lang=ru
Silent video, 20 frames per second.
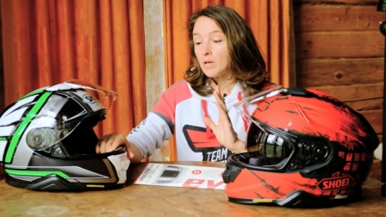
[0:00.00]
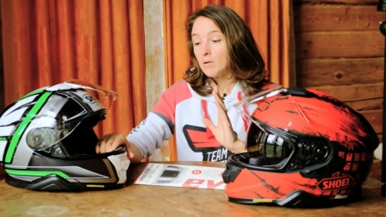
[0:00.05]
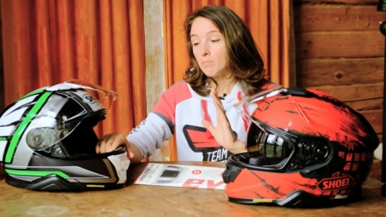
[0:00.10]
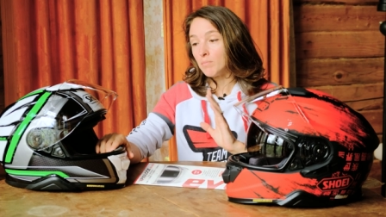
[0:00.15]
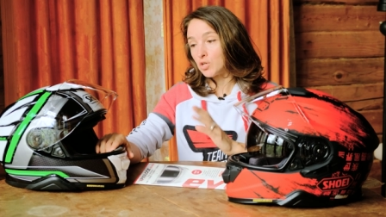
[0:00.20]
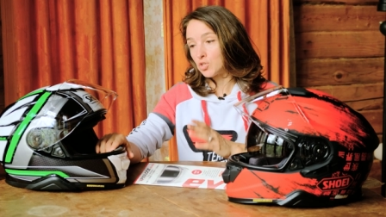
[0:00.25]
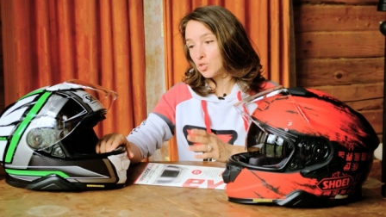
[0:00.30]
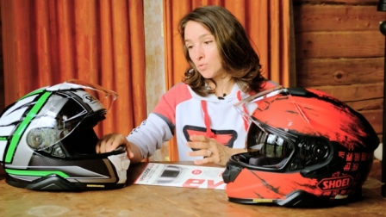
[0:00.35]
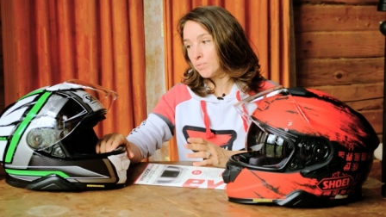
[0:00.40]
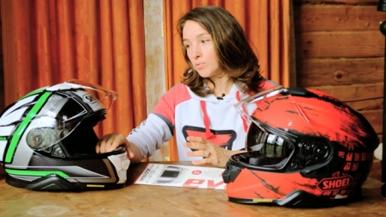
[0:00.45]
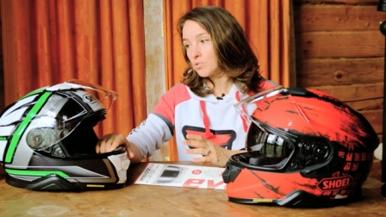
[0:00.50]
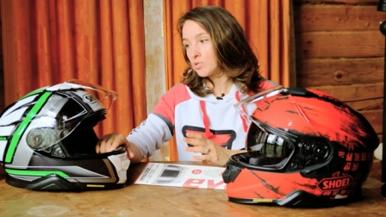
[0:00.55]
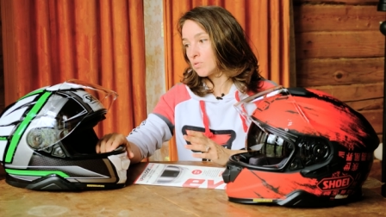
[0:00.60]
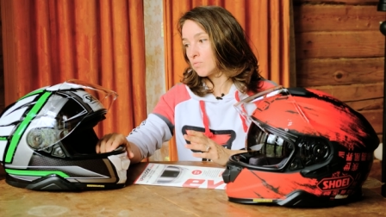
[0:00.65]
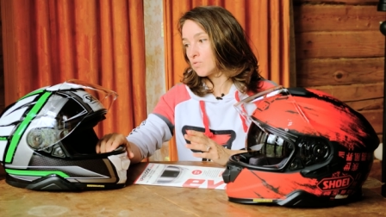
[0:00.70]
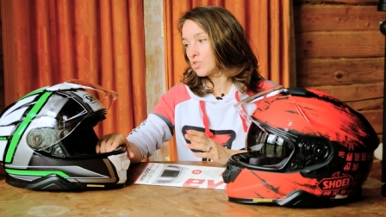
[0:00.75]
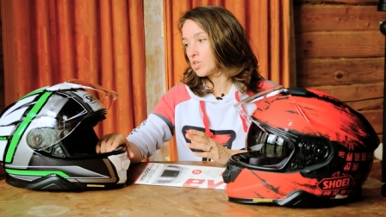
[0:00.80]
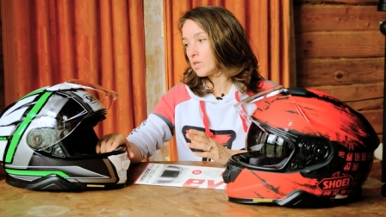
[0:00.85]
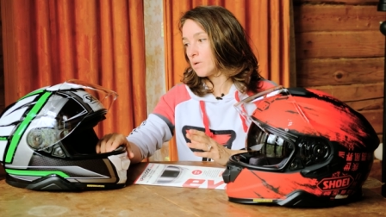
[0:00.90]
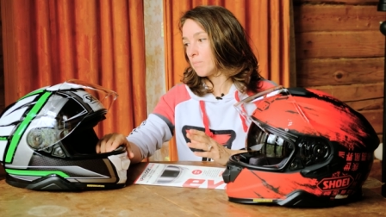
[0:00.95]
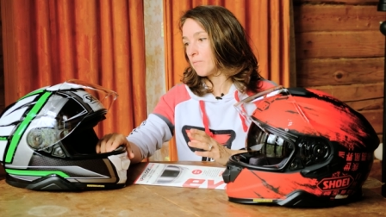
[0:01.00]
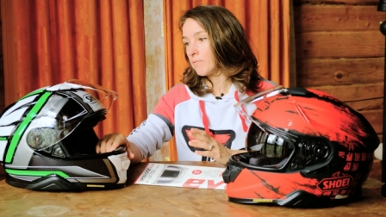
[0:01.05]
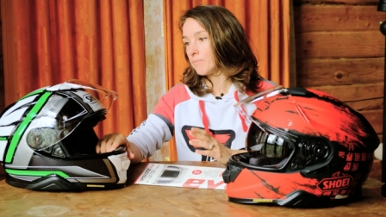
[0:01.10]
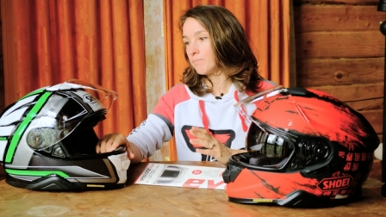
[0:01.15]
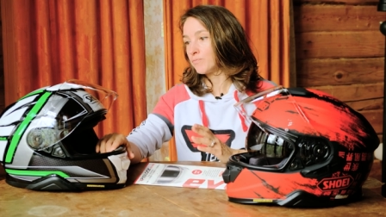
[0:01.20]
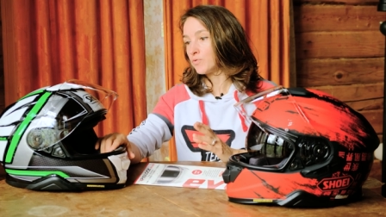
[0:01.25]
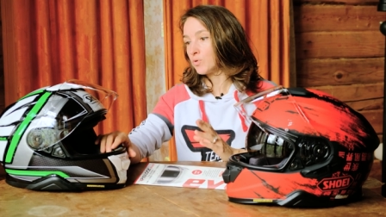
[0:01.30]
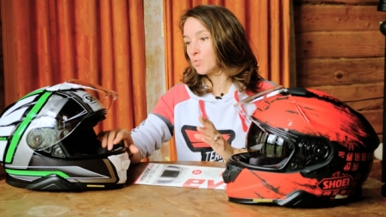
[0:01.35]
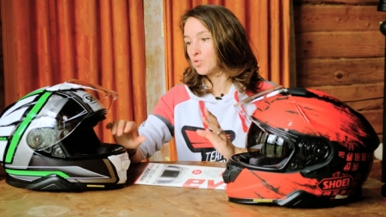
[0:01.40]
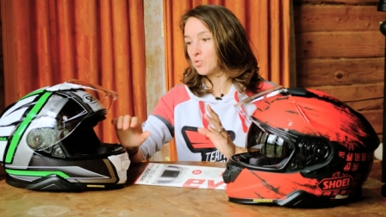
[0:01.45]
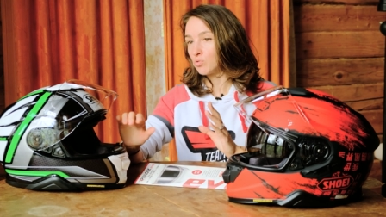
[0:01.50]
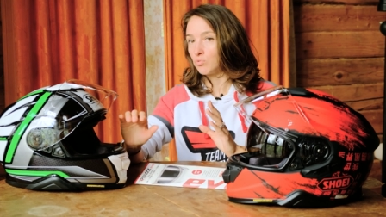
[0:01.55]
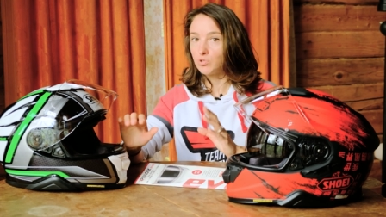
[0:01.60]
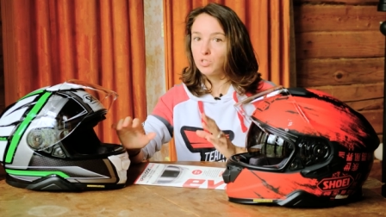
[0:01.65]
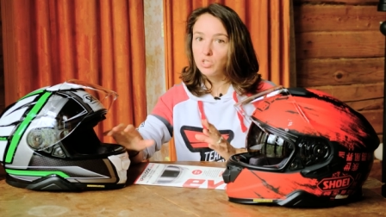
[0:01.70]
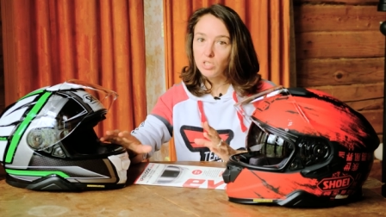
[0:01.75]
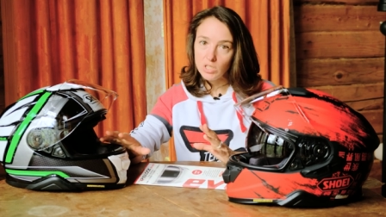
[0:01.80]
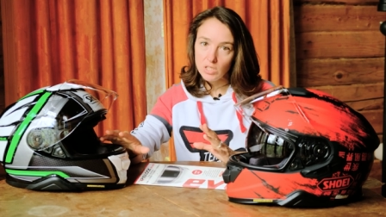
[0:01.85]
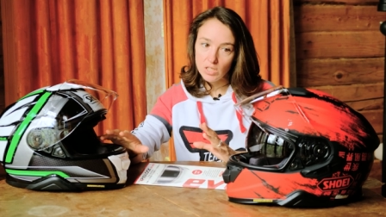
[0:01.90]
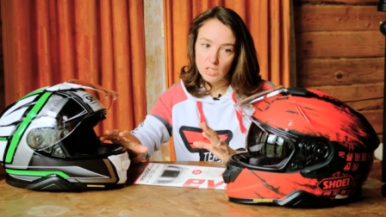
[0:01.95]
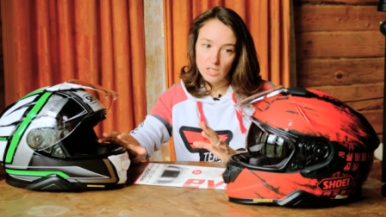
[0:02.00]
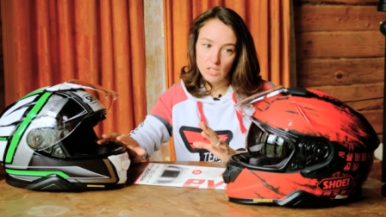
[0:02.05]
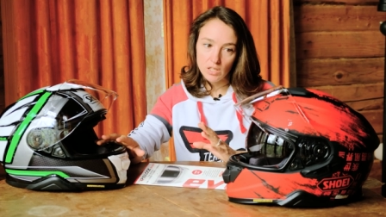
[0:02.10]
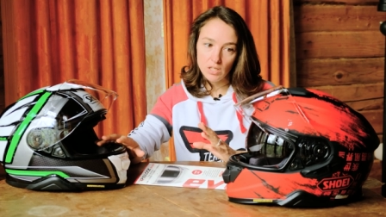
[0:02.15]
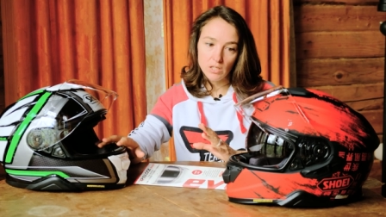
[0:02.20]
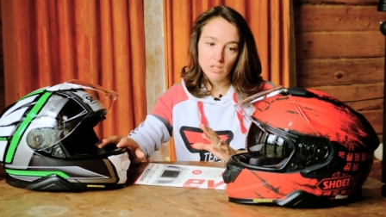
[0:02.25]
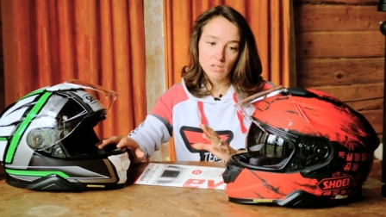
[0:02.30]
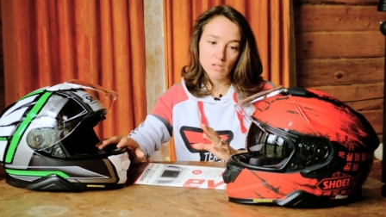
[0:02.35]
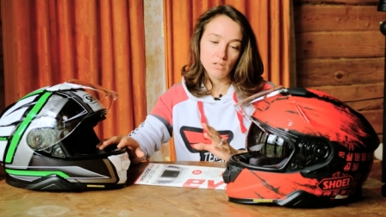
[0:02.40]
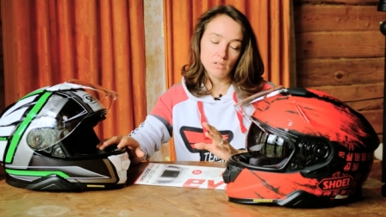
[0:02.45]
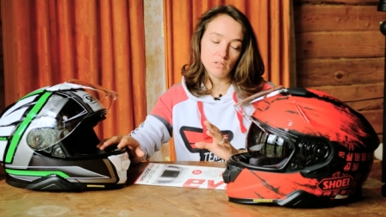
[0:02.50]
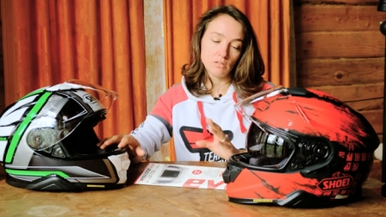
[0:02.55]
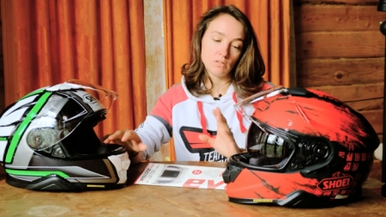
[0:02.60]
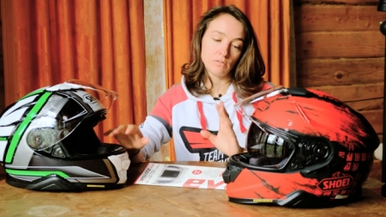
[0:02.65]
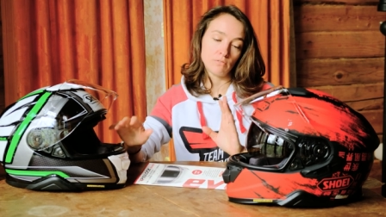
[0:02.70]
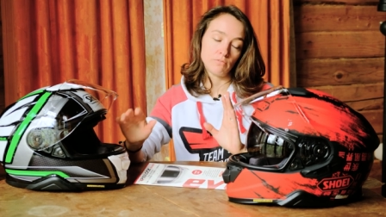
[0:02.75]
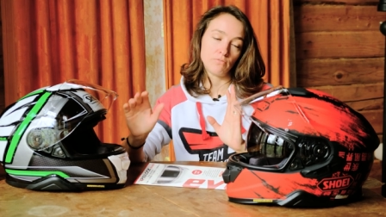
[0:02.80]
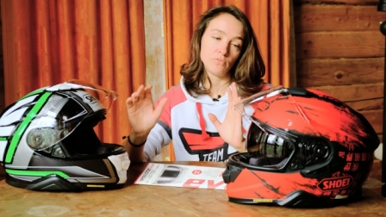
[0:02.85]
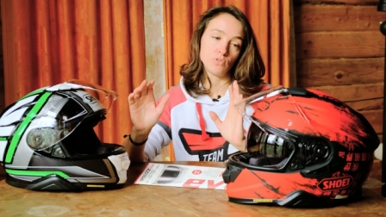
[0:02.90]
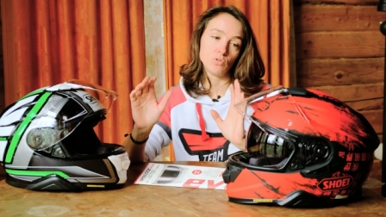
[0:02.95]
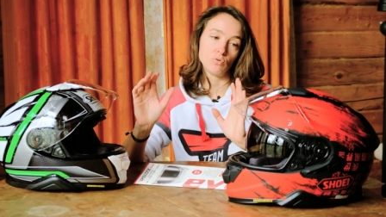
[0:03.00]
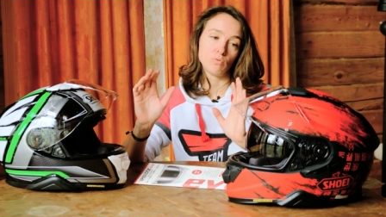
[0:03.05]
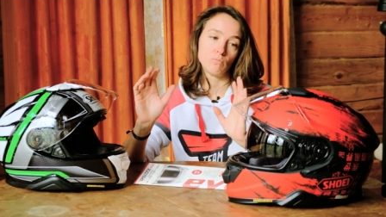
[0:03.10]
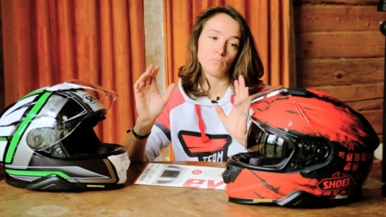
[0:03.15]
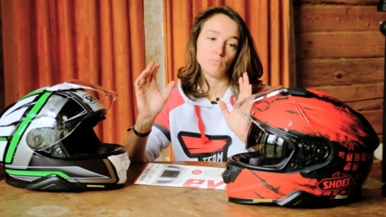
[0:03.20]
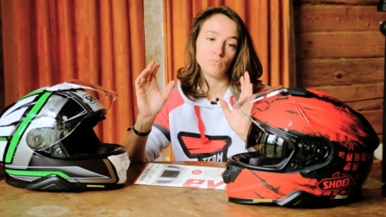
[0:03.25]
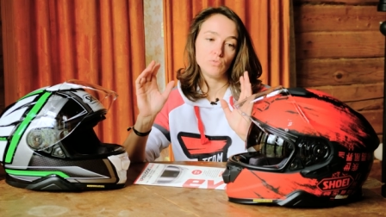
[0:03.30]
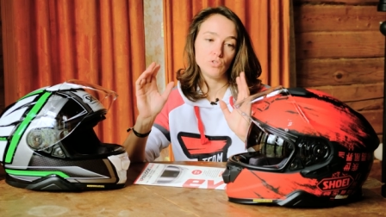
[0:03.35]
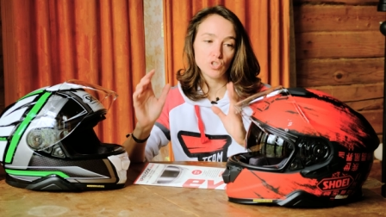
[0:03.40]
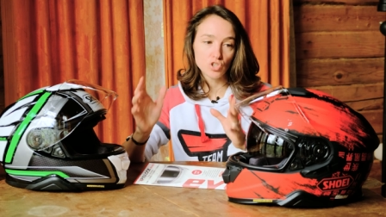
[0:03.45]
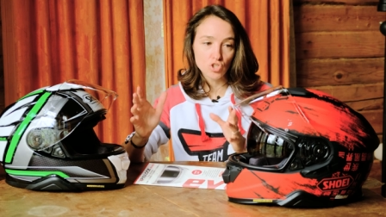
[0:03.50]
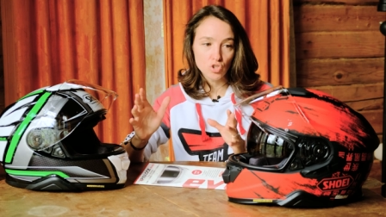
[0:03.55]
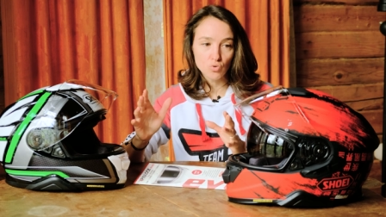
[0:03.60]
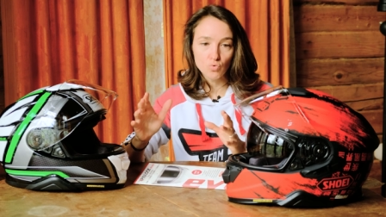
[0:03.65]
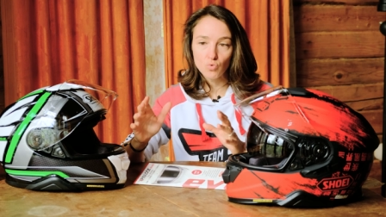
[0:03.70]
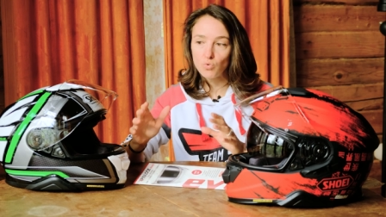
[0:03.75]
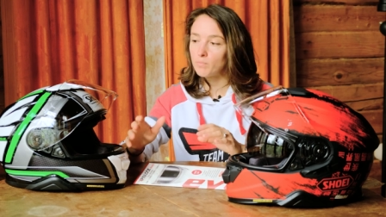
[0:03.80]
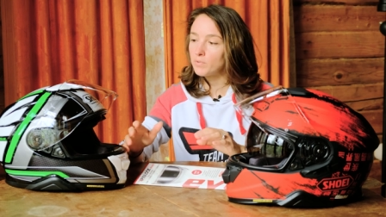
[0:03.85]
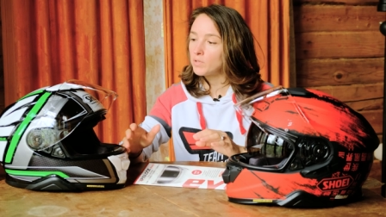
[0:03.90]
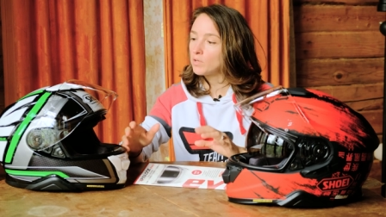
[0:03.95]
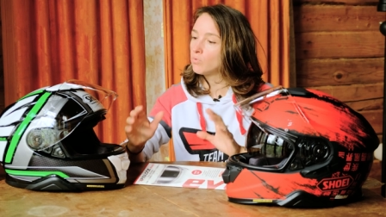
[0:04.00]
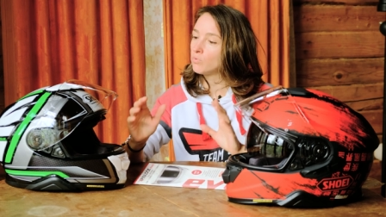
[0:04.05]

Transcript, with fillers: Большой плюс этого шлема в том, что он тихий, э, в нем не шумно,